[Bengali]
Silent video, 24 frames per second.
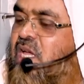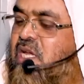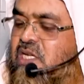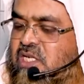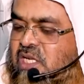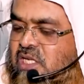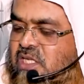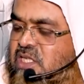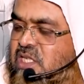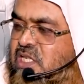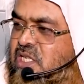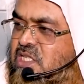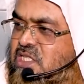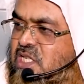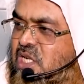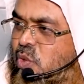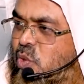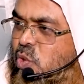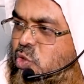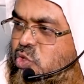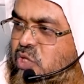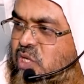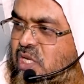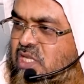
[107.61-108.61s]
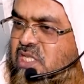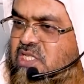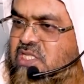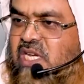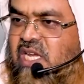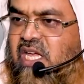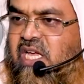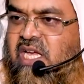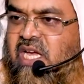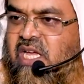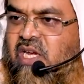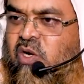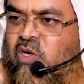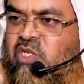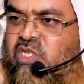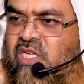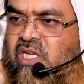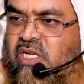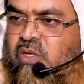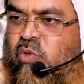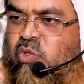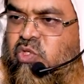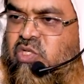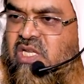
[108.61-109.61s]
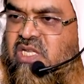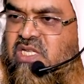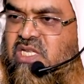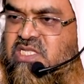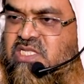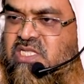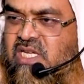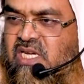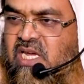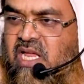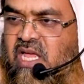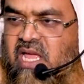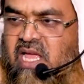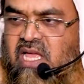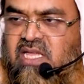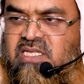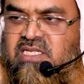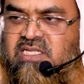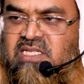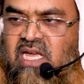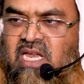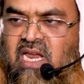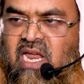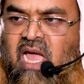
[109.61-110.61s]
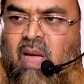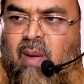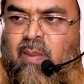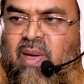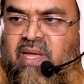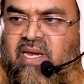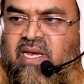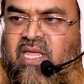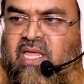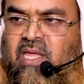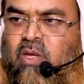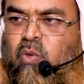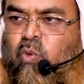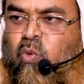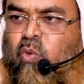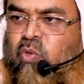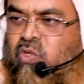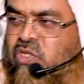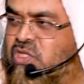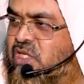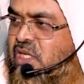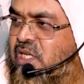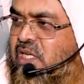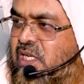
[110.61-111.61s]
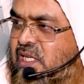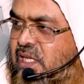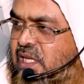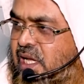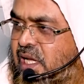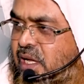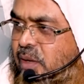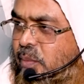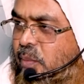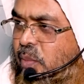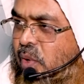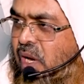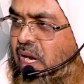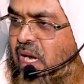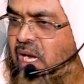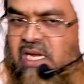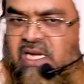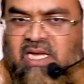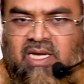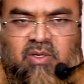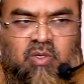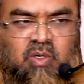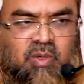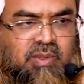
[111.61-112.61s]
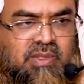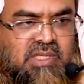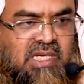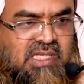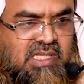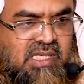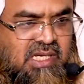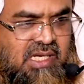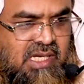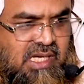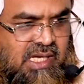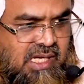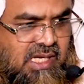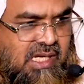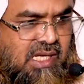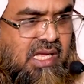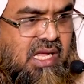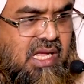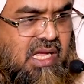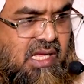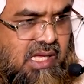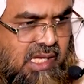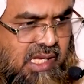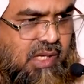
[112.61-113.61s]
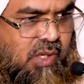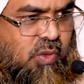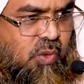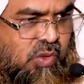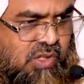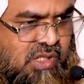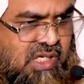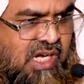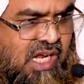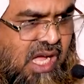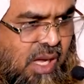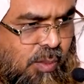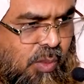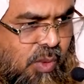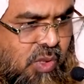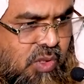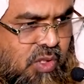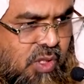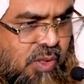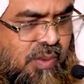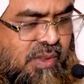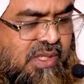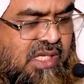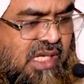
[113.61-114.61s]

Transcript: ঠিক তিনি যে ঘোষণা দিয়েছেন এখানেও ঠিক ঘোষণা দিয়েছেন যারা আমার এই গুণটি নিয়ে পড়ালেখা করবে তাদেরকে এই গুণটি নিয়ে আমল করবে